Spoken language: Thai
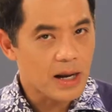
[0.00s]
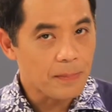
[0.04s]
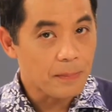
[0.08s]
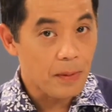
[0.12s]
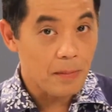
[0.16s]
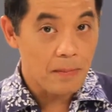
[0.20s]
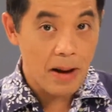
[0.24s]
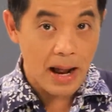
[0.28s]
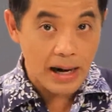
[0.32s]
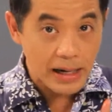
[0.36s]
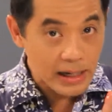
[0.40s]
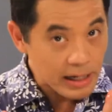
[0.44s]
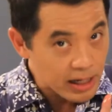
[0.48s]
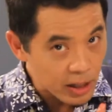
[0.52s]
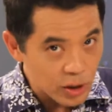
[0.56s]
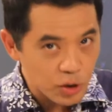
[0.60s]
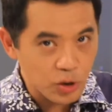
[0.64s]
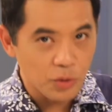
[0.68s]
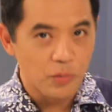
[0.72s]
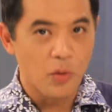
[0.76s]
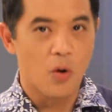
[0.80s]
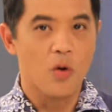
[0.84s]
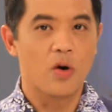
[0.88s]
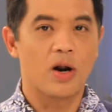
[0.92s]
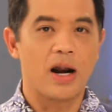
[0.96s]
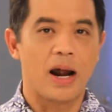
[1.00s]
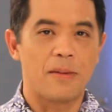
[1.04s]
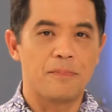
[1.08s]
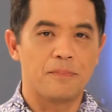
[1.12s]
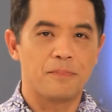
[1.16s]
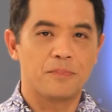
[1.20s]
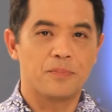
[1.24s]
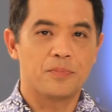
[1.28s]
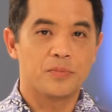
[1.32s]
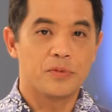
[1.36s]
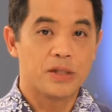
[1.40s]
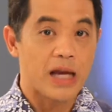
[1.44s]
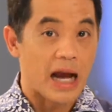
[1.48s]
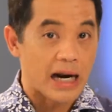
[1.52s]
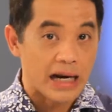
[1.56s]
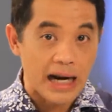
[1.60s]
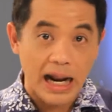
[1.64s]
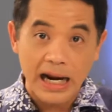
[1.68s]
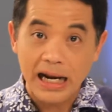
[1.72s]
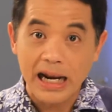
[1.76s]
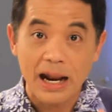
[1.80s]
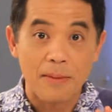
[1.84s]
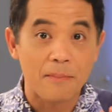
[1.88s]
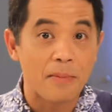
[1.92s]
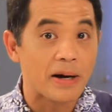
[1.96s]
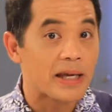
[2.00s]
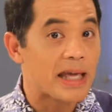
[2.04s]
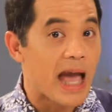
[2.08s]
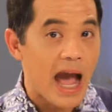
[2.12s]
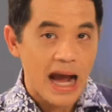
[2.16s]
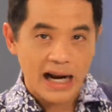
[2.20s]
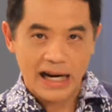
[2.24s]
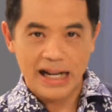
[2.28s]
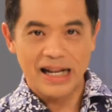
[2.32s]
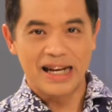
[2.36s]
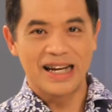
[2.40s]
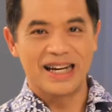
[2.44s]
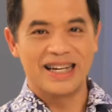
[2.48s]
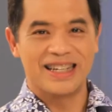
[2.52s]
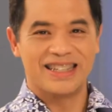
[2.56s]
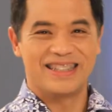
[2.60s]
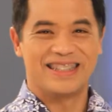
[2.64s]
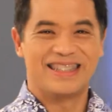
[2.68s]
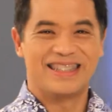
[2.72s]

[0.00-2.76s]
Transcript: สักประมาณ 1 ชั่วโมงครับจากนั้นนำมาย่างได้เลย